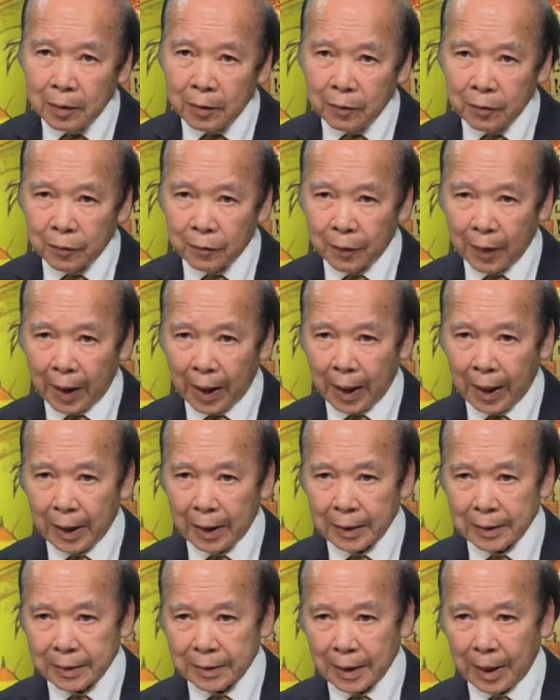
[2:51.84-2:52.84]

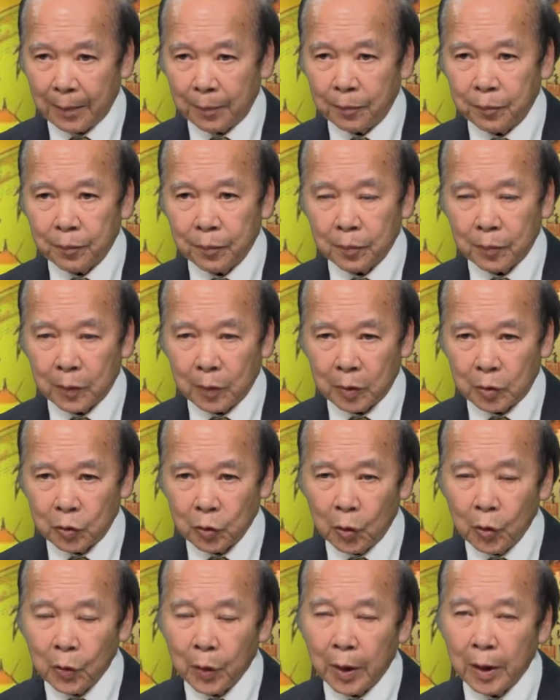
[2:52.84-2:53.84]
và dẹp
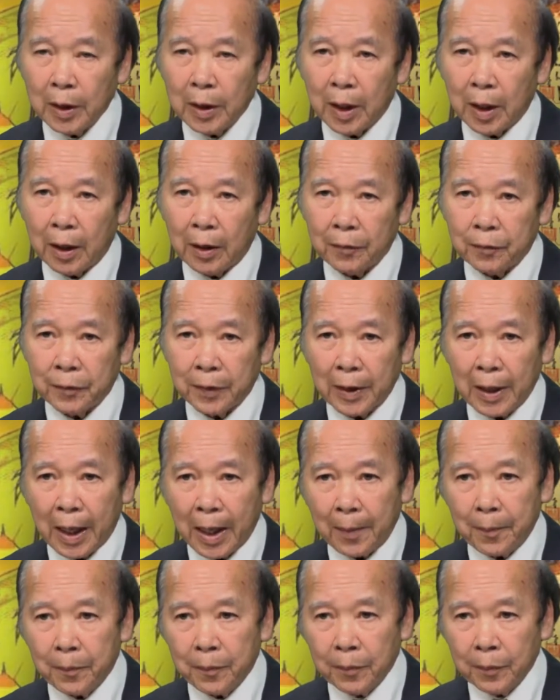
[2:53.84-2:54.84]
chúa Nguyễn ở phía
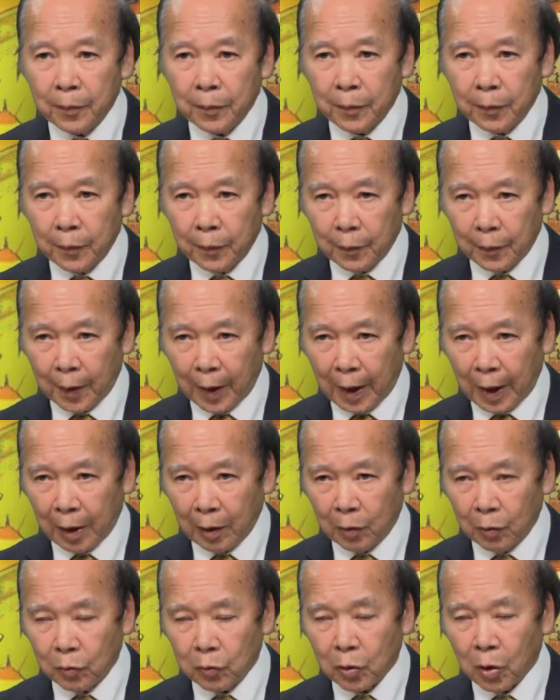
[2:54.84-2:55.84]
Nam và
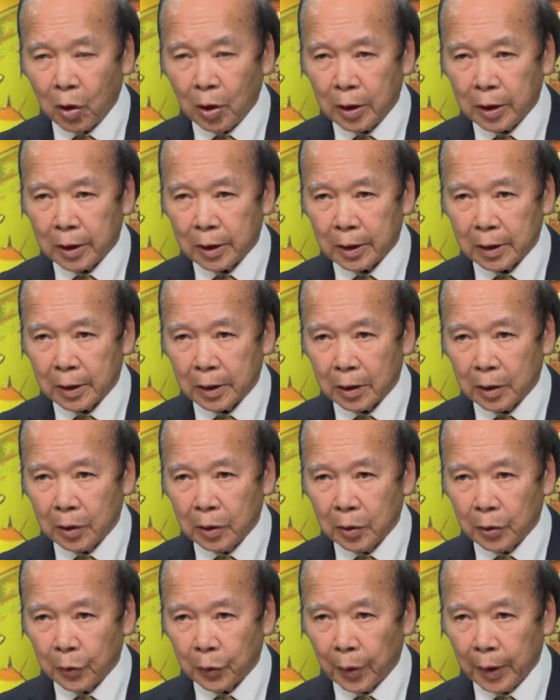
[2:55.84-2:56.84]
lúc đó thì
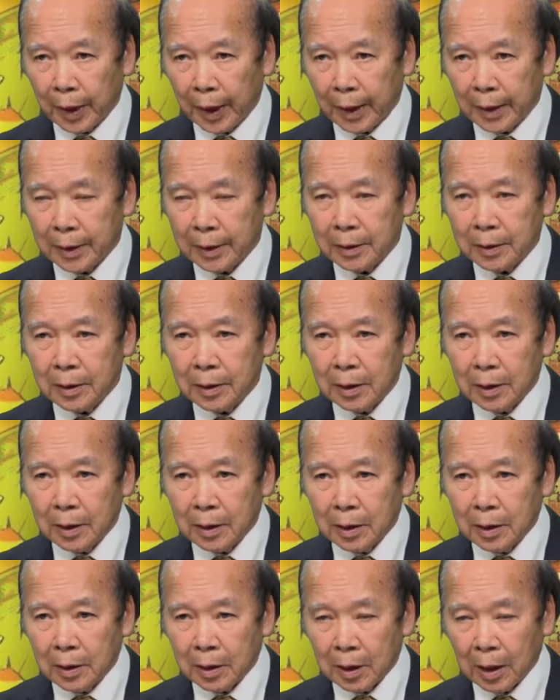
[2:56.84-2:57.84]
Nguyễn Ánh
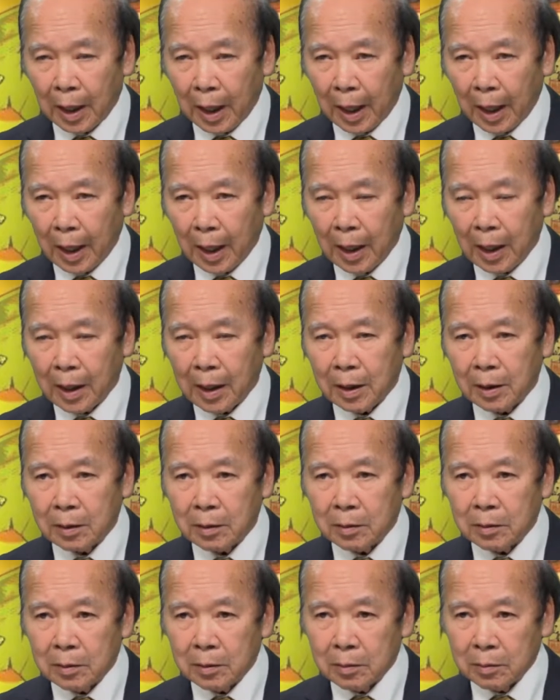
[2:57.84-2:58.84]
đã
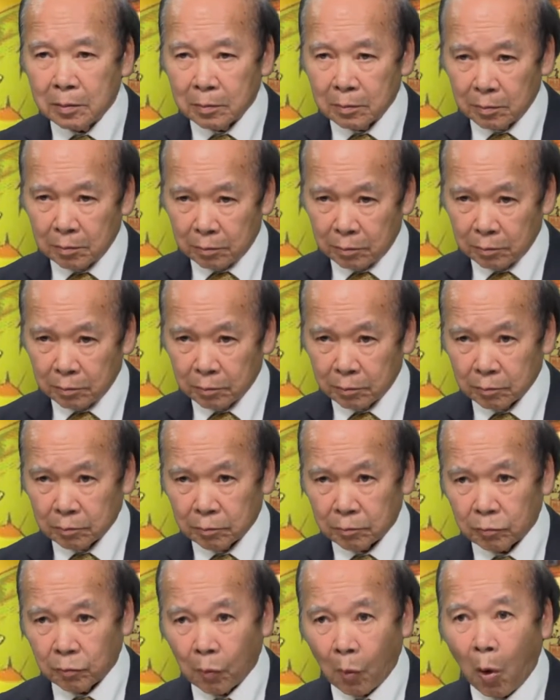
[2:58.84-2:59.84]

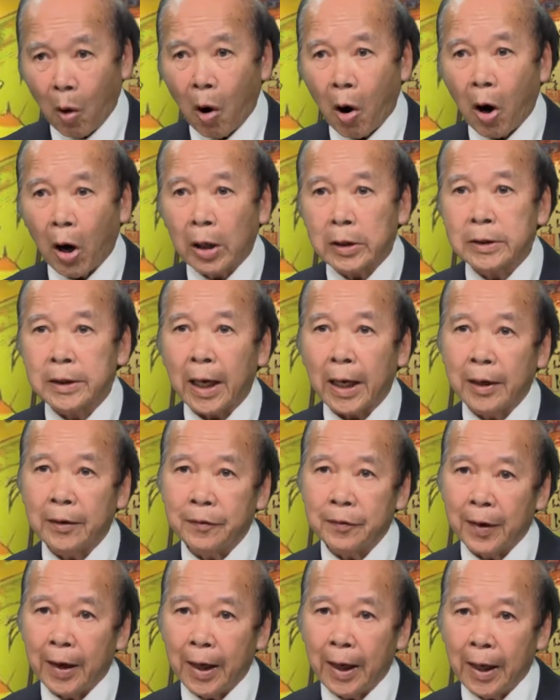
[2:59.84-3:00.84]
bỏ chạy
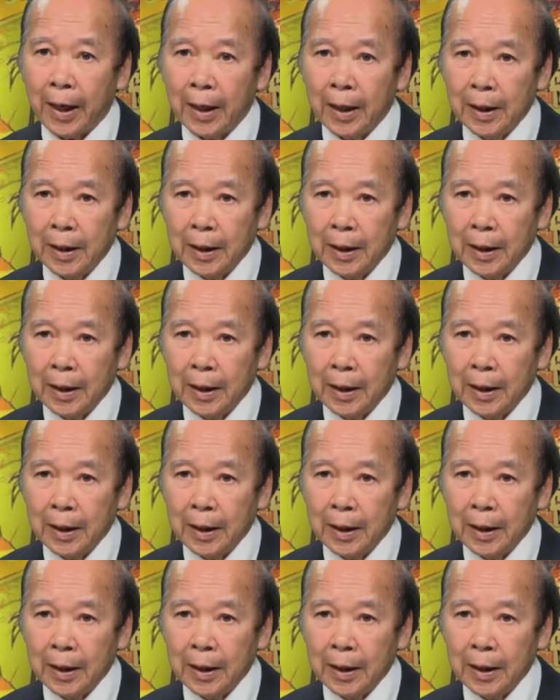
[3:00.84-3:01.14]
về